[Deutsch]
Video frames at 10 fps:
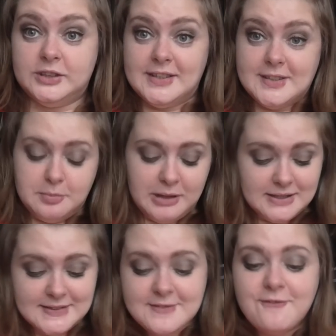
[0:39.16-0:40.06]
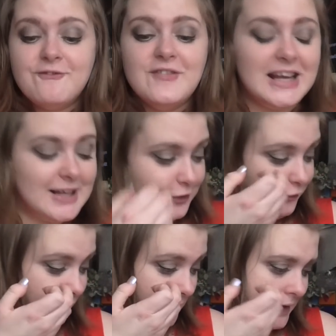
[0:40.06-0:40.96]
Dieses Mal ist es
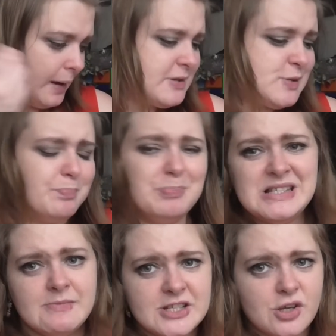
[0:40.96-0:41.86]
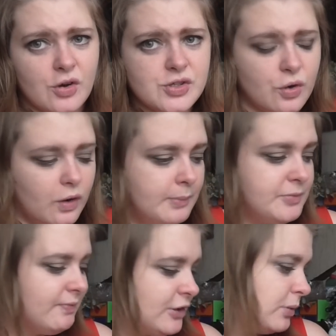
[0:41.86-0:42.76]
wirklich viel. Ich habe jetzt ein bisschen was
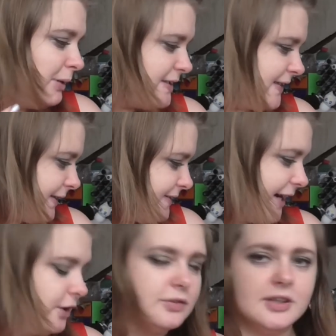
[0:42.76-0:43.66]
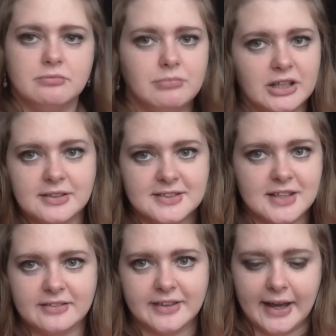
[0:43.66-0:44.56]
rausgeräumt, werde euch mal die Sachen zeigen und dann mache ich das
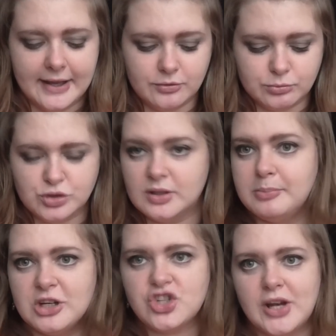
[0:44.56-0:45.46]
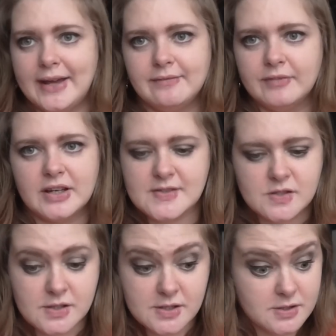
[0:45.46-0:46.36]
nach der Reihe und muss halt mehr schneiden, weil
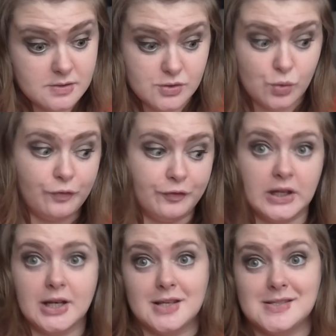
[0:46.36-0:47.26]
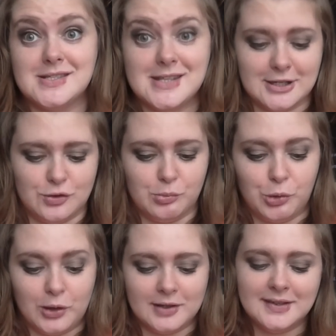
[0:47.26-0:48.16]
das ist so viel, das ist echt
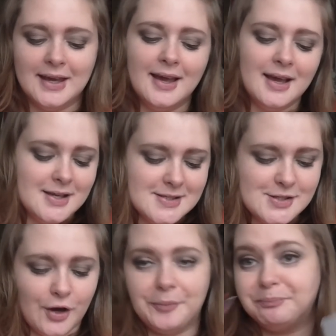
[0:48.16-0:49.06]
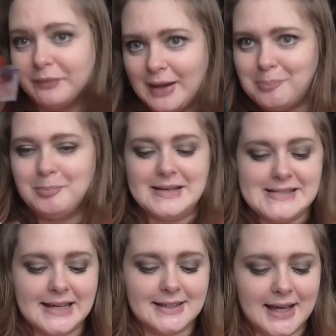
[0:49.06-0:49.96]
unmöglich. So, ich habe ein paar
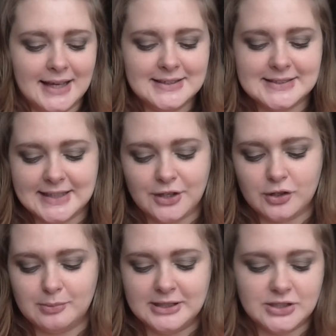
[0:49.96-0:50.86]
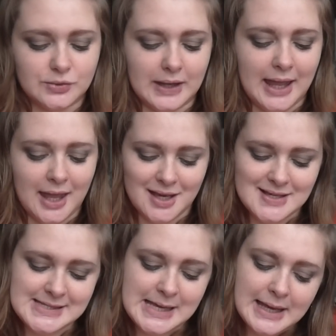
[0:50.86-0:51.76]
Sachen in der Hand, die zeige ich euch mal
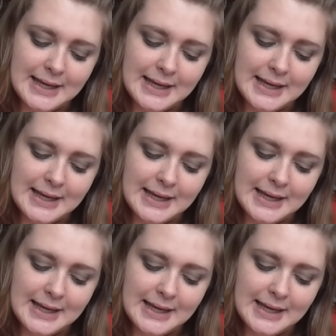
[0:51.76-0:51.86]
zuerst.